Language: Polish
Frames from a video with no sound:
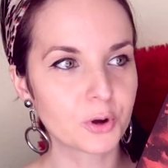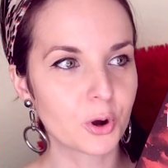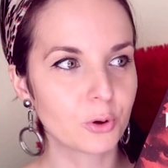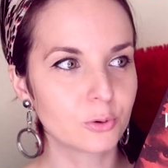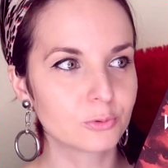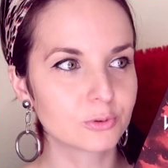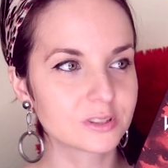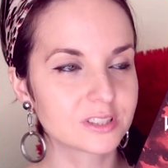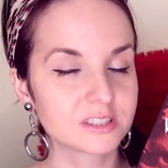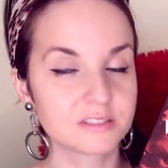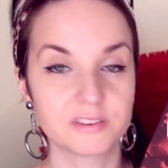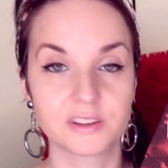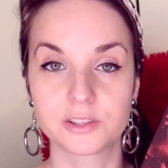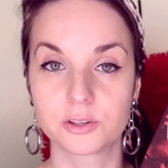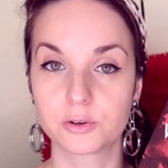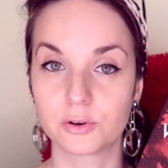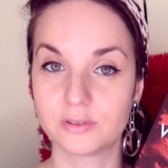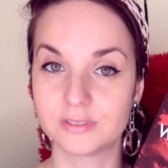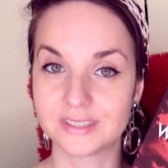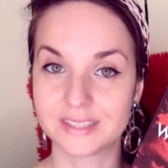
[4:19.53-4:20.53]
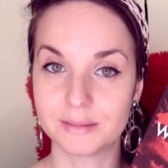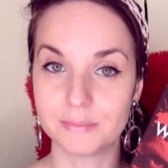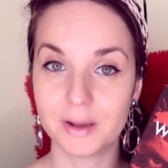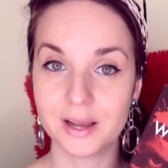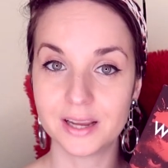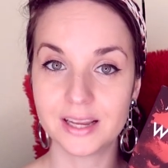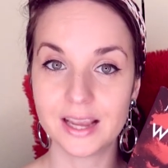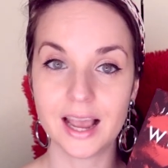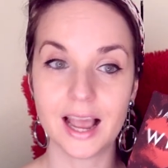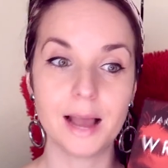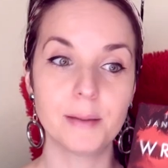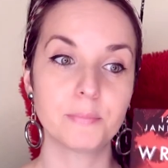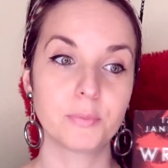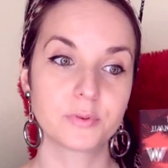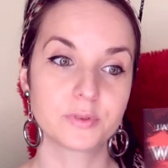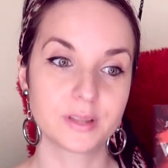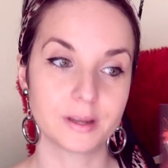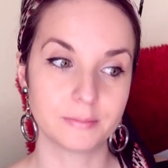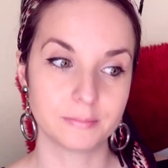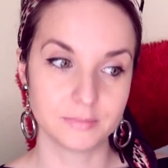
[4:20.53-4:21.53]
Konkurs trwa do końca maja, a
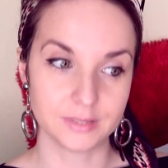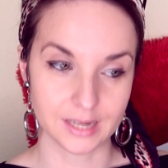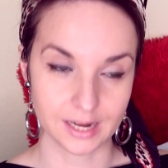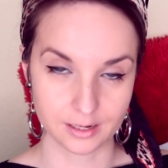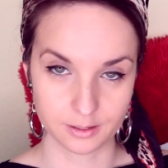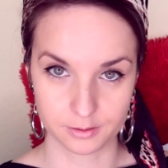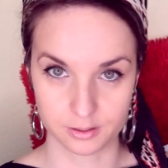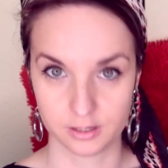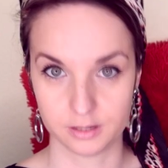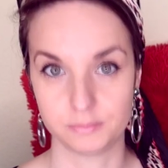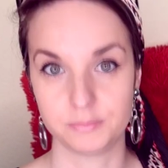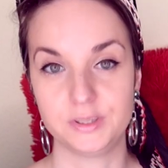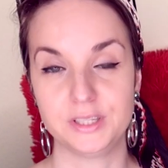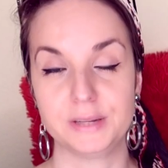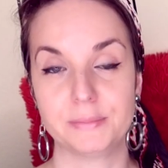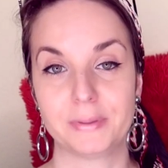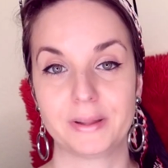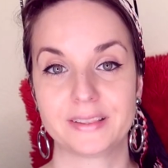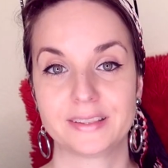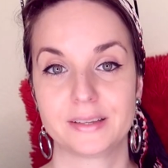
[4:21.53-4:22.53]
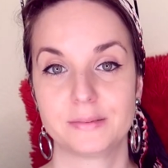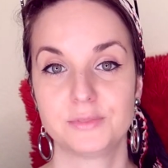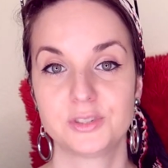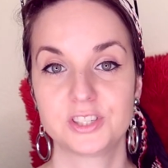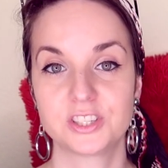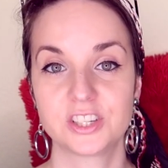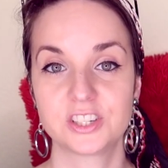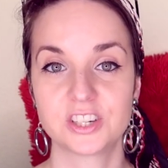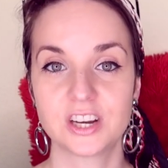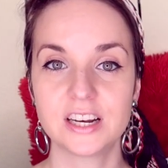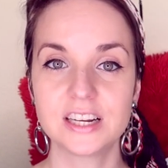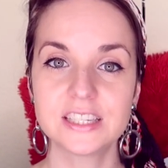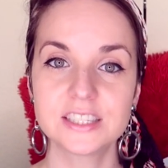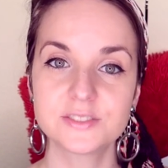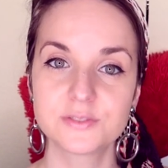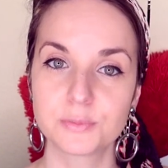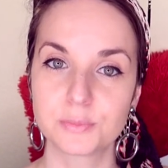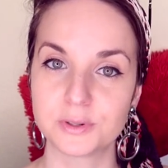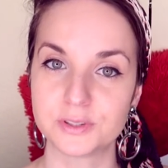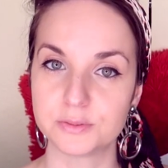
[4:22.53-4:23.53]
potem, jak minie pandemiczne
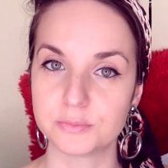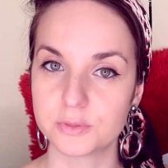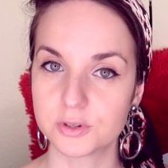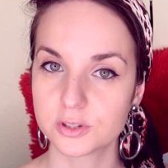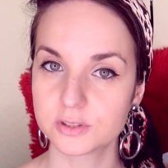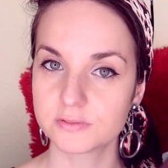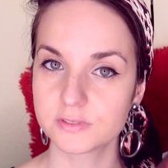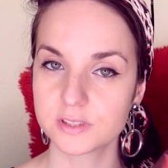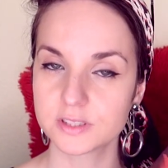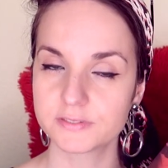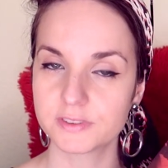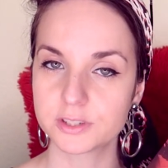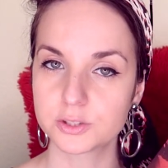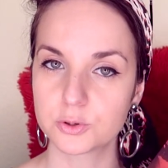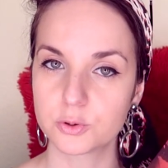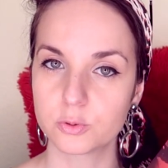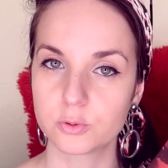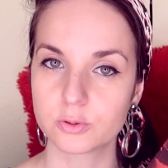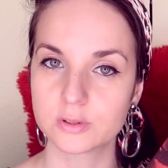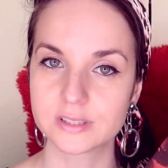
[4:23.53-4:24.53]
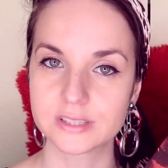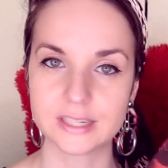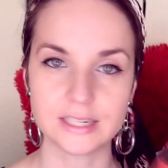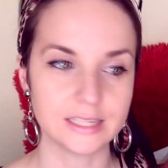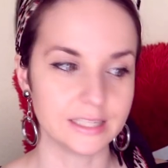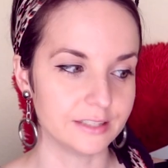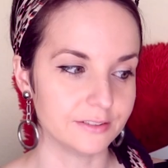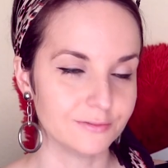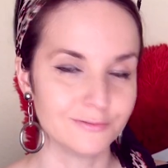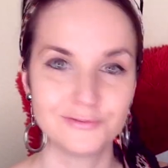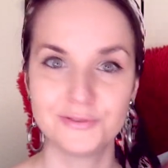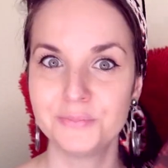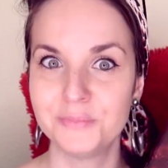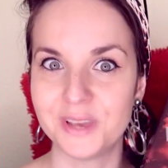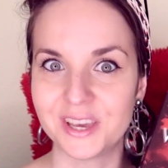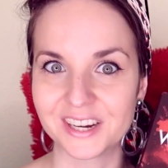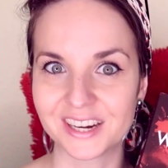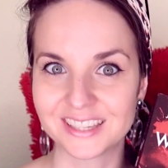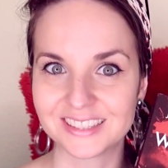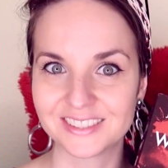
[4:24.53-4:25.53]
szaleństwo, będziemy rozwiązywać konkursy i
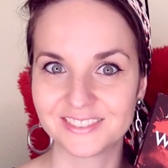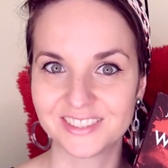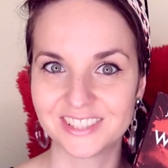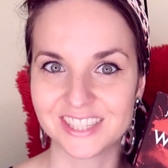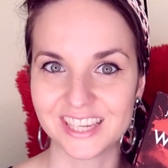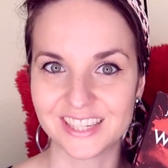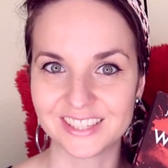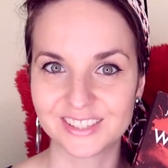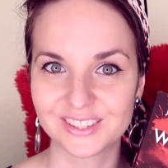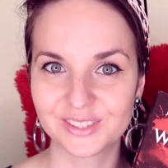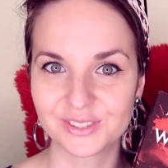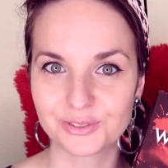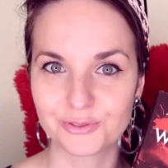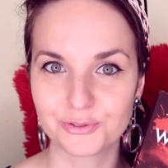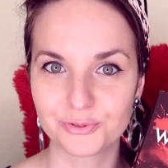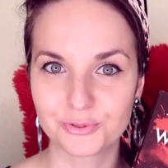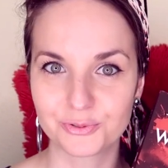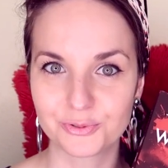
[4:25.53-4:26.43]
wybierać zwycięzców.